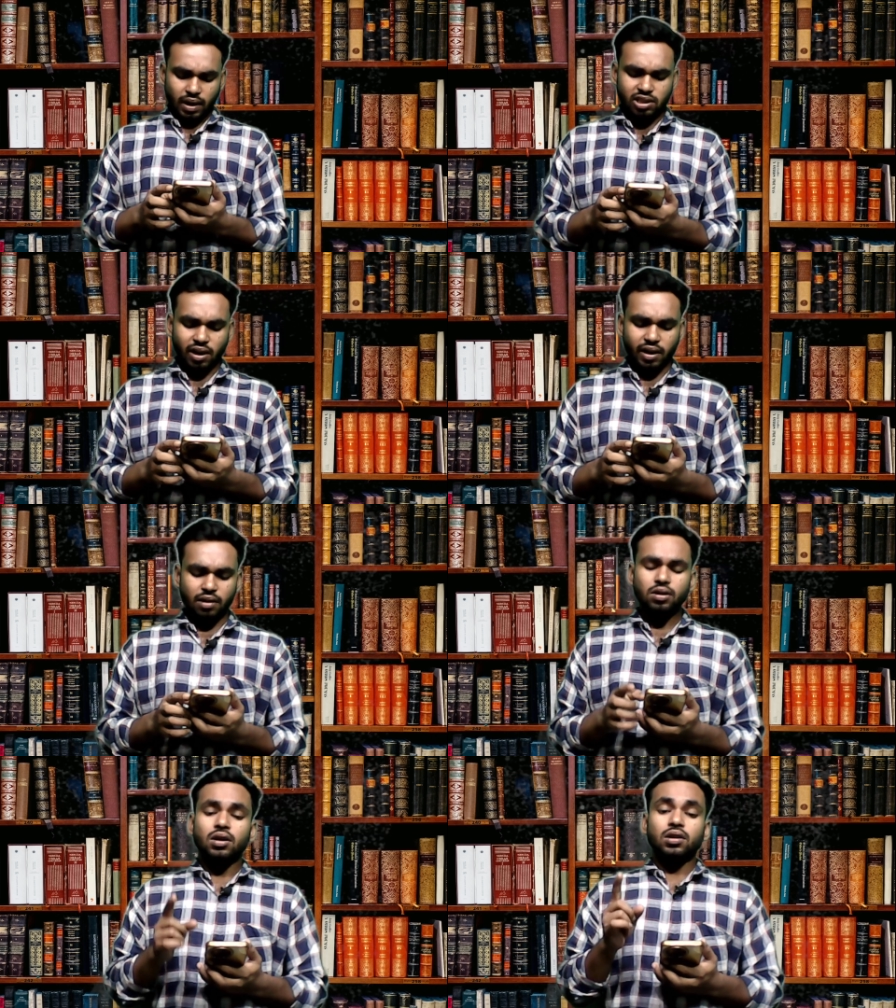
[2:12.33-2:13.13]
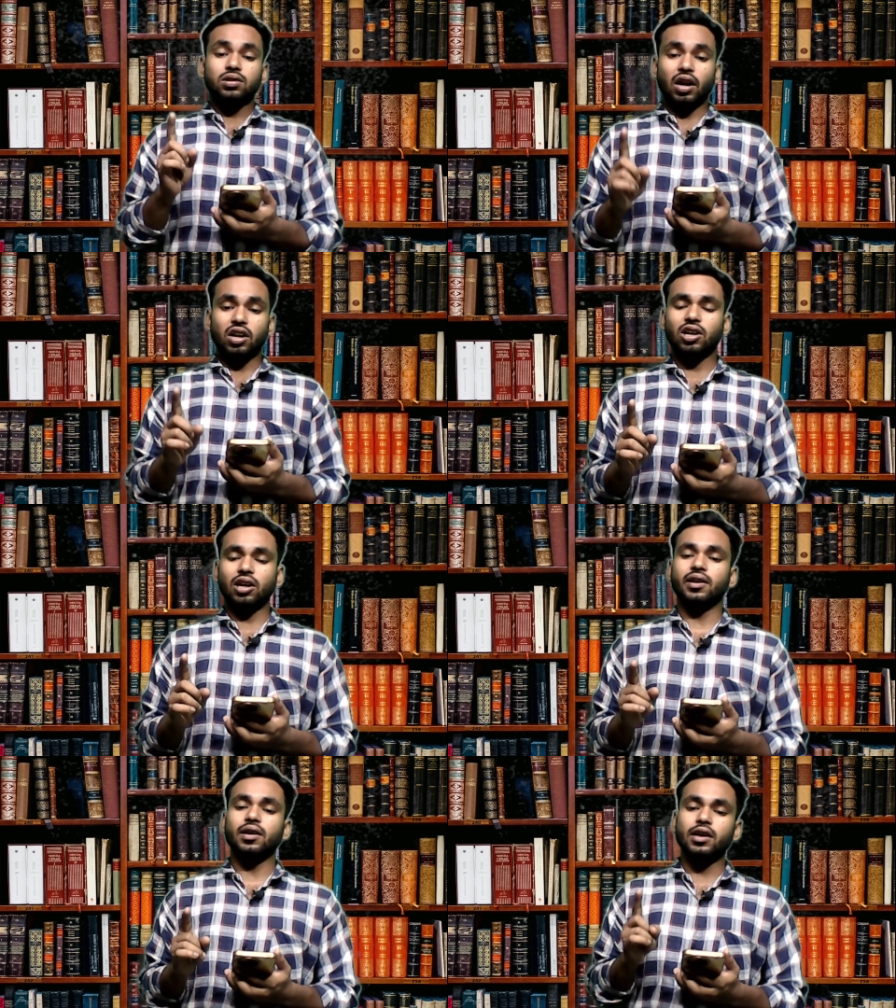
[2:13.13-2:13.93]
এছাড়াও তার
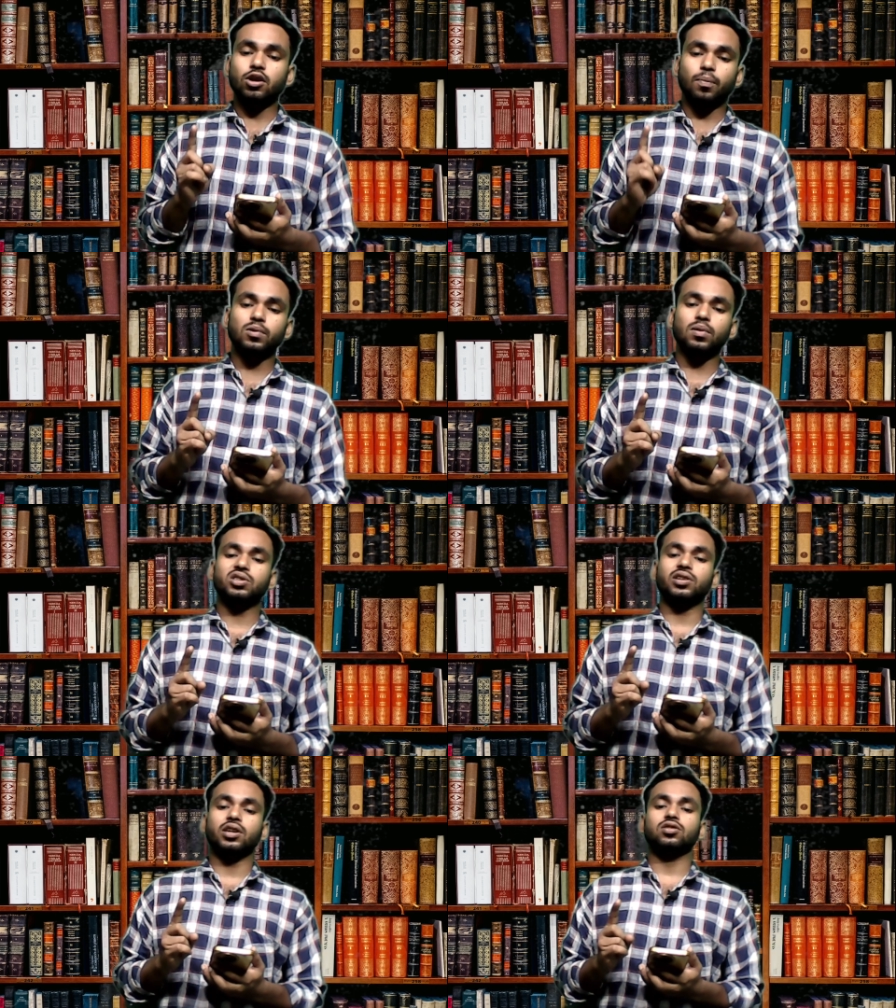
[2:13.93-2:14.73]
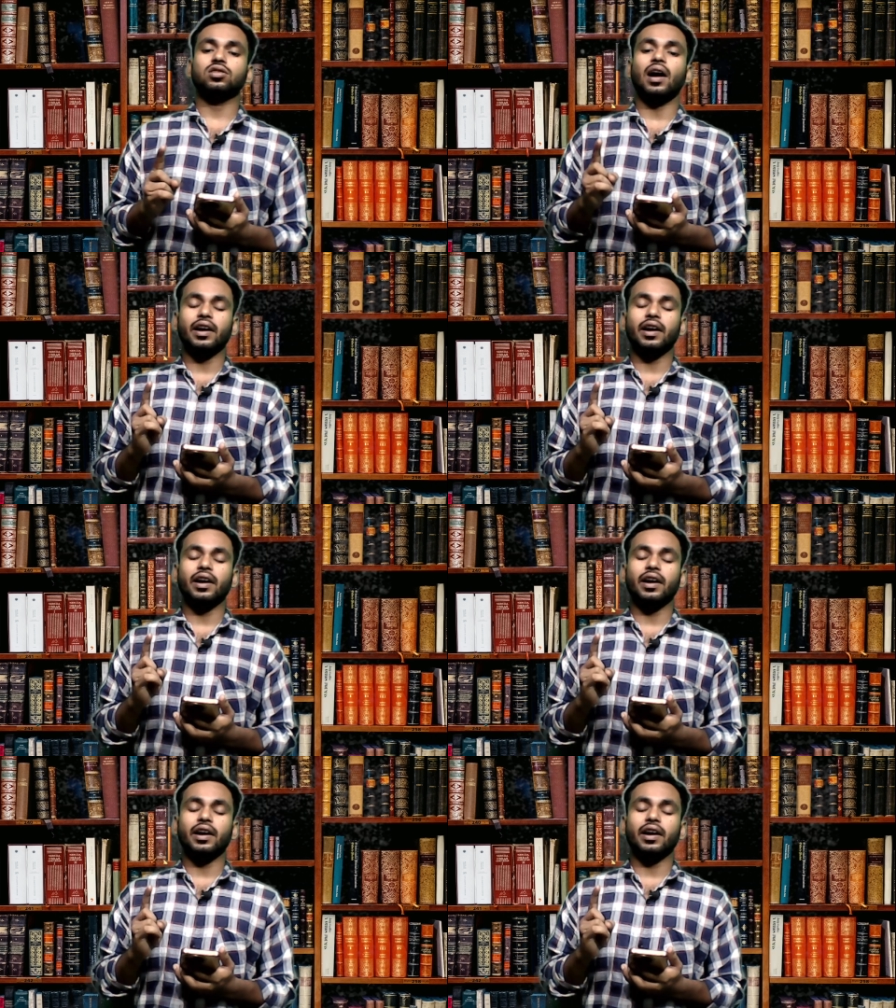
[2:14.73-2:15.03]
সাথে এই অপূর্ব বিশ্বাসের সাথে